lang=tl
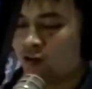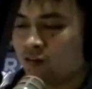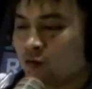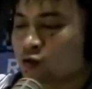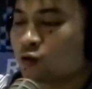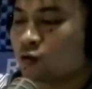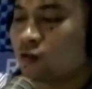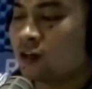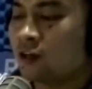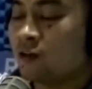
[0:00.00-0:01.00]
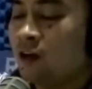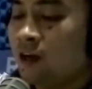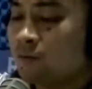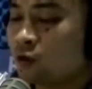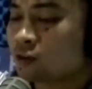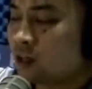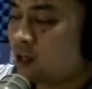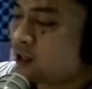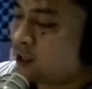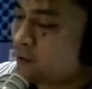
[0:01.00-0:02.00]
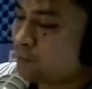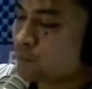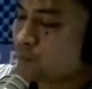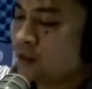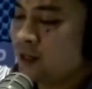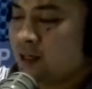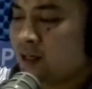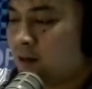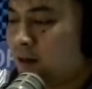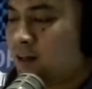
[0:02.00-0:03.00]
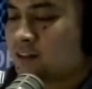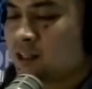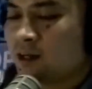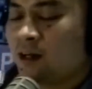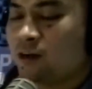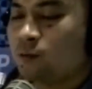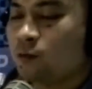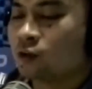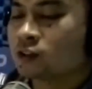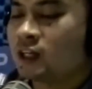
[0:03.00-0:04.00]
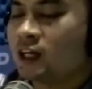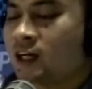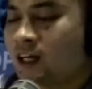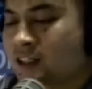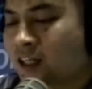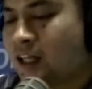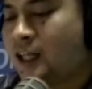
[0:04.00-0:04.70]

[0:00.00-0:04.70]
yung gusto kong ano. Doc, uh, uh, sa ano mo Doc? sa sa